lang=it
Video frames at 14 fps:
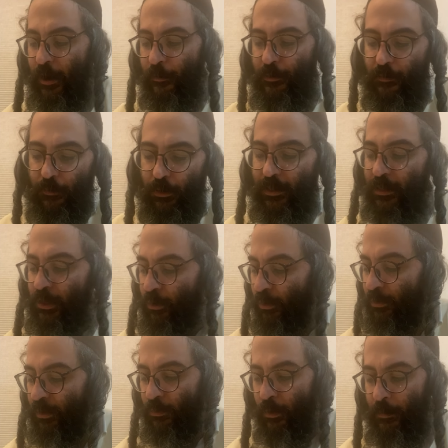ogni volta di
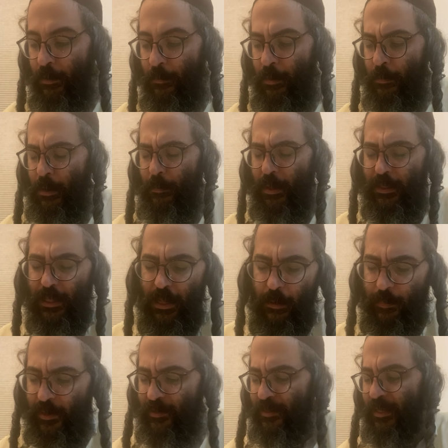continuo mi, mi, mette dei
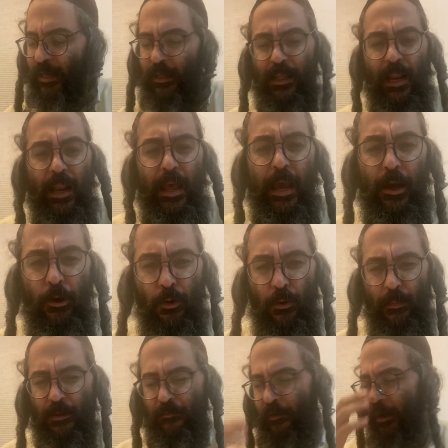pensieri dell'ego,
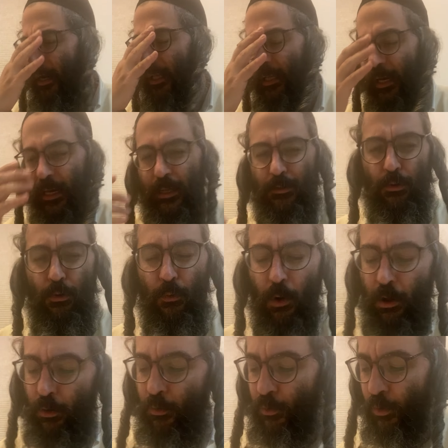mi fa credere che sono
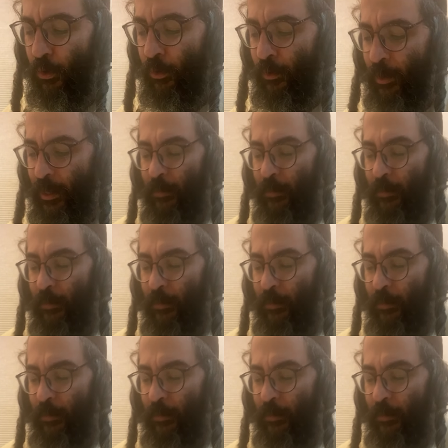qualcuno,